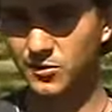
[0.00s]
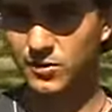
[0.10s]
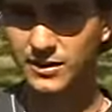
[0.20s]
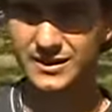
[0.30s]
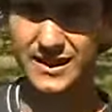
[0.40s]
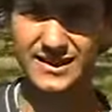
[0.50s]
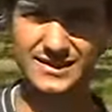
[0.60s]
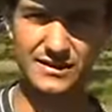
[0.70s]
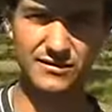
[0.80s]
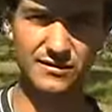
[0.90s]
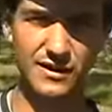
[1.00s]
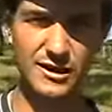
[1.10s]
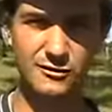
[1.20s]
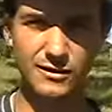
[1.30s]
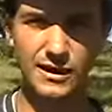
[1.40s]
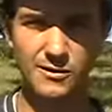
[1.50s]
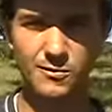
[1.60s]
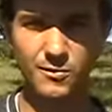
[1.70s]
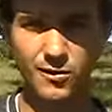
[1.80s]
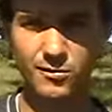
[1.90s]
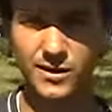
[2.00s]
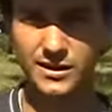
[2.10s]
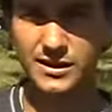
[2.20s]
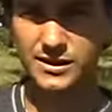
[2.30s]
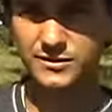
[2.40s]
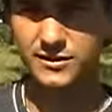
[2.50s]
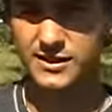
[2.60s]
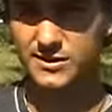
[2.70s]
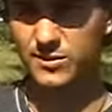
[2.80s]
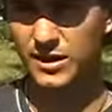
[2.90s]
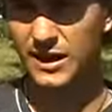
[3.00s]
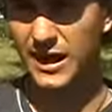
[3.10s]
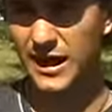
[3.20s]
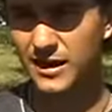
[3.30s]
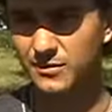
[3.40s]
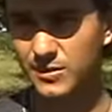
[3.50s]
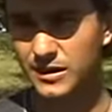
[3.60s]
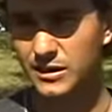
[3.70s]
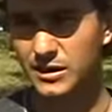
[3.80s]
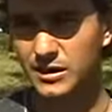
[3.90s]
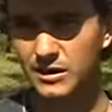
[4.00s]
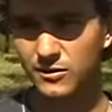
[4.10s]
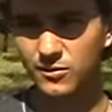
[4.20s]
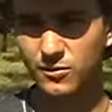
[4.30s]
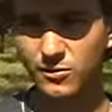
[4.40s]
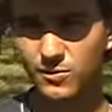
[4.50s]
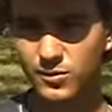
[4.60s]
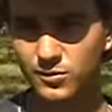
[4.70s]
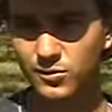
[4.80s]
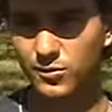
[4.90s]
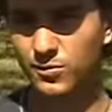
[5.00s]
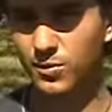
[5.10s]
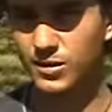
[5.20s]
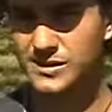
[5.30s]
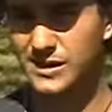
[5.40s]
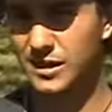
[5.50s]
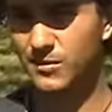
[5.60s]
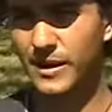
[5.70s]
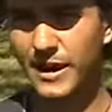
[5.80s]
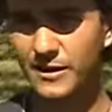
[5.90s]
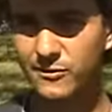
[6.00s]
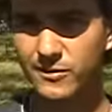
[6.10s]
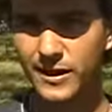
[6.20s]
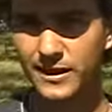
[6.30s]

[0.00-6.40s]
O que tem que ser feito é um bom manejo nessa braquiária para que o produtor possa trabalhar com